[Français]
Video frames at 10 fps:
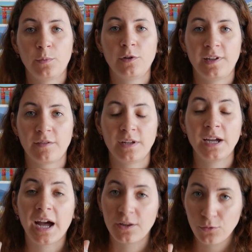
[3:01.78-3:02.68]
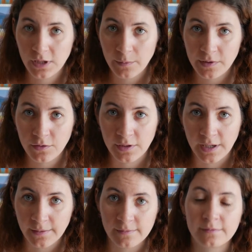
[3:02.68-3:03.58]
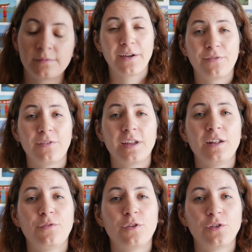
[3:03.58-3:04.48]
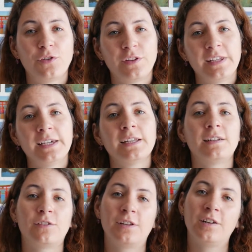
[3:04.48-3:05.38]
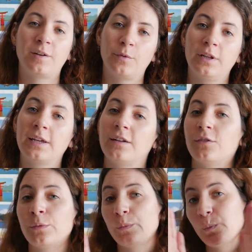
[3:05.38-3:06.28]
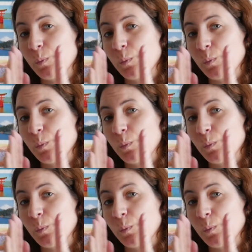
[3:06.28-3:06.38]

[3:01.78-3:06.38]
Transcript: qui peut servir à toute la maisonnée. Bref, il faut retenir des hôtels japonais qui sont